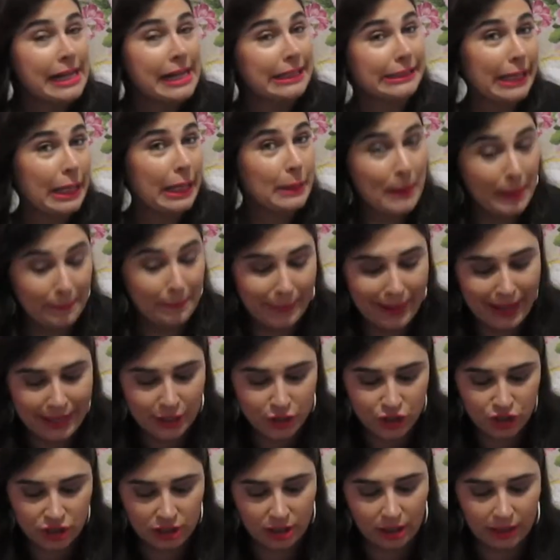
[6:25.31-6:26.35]
Dei uma
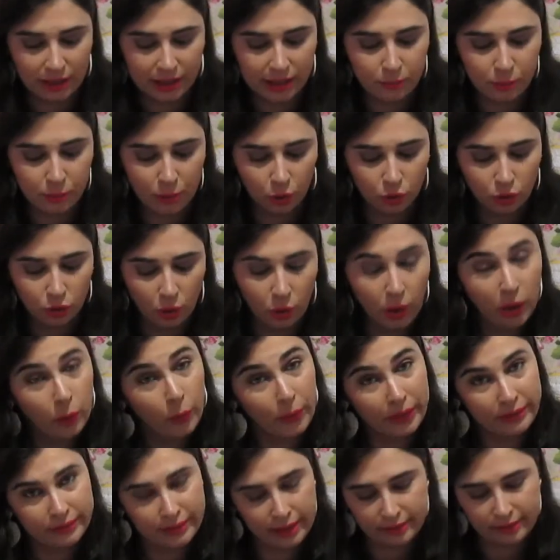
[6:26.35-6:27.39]
abertinha aqui porque eu não
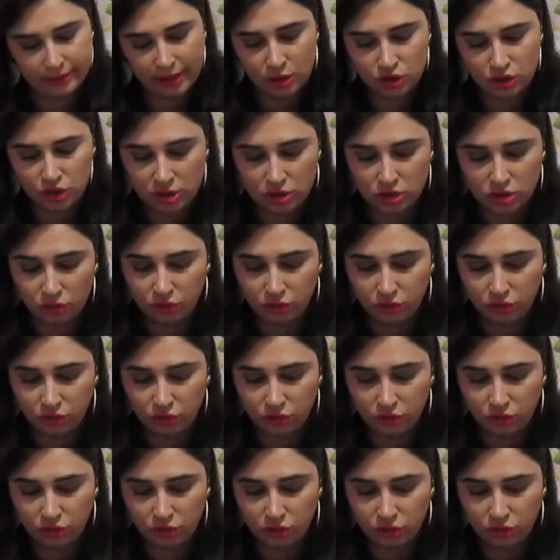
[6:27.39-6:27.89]
aguentei, tá, gente?